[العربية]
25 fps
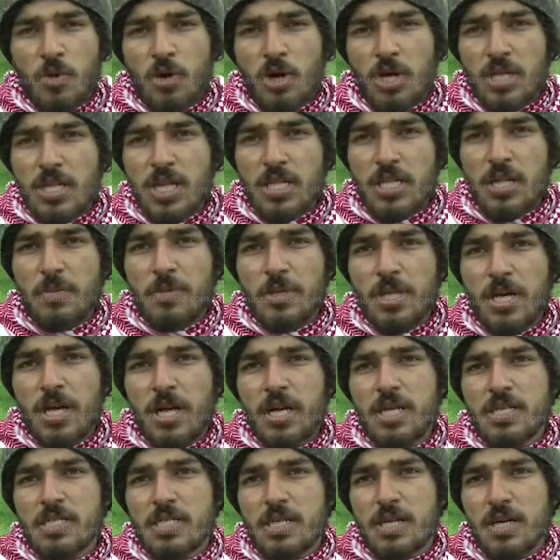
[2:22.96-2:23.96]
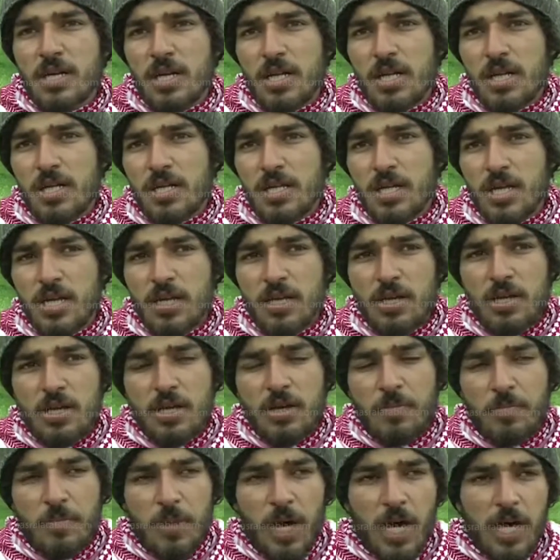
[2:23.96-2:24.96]
مقاطعة البضائع الإسرائيلية
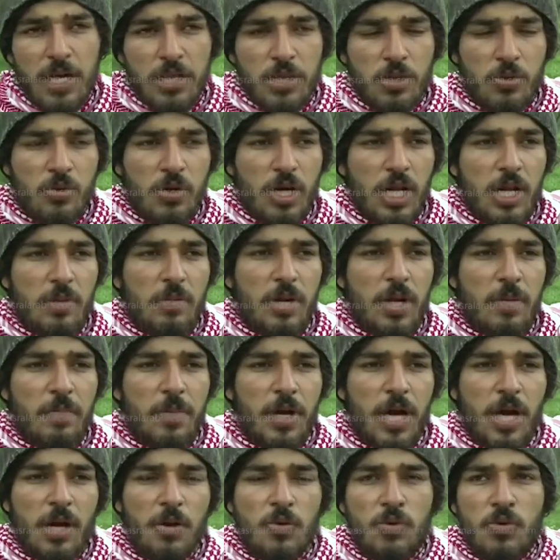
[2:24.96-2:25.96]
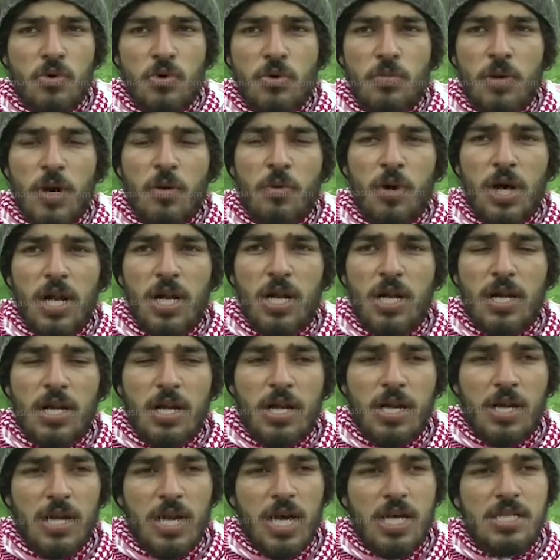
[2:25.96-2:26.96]
بحيث انه احنا بننبه على الجروب او على
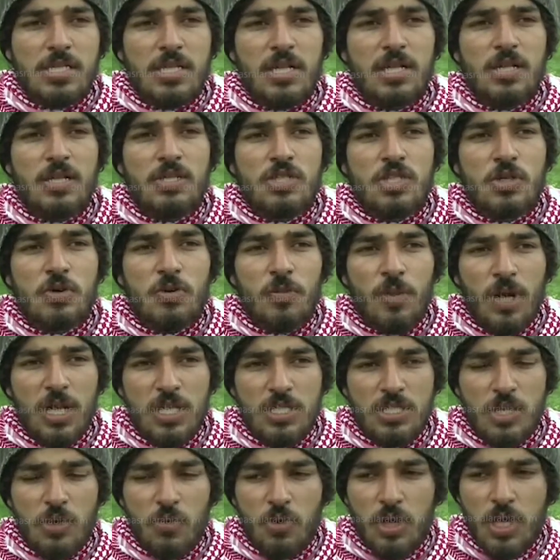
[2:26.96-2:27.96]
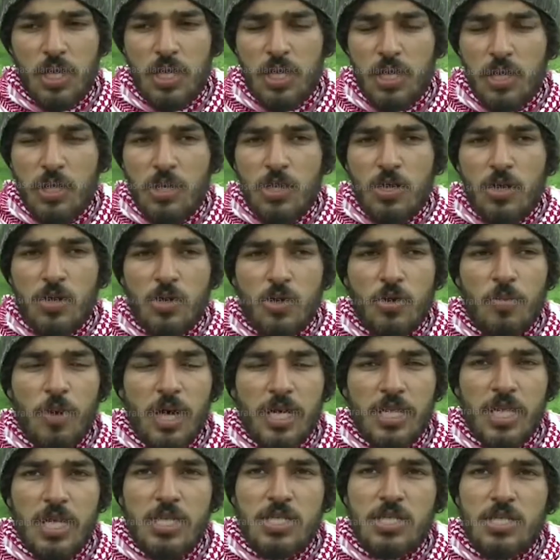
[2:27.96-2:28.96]
الناس اللي نجيهم على الجولة انه ما
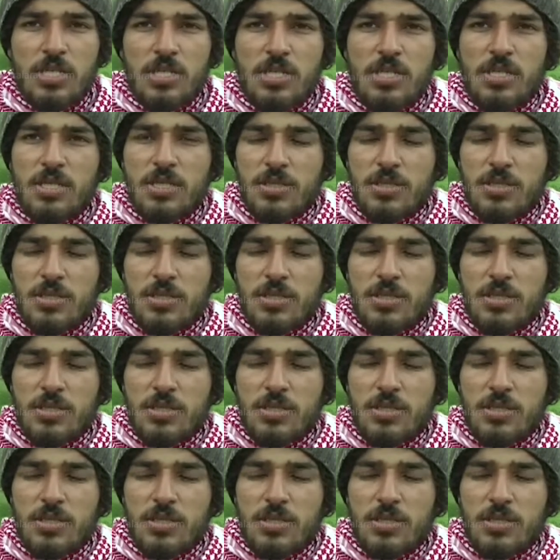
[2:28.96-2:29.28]
حداش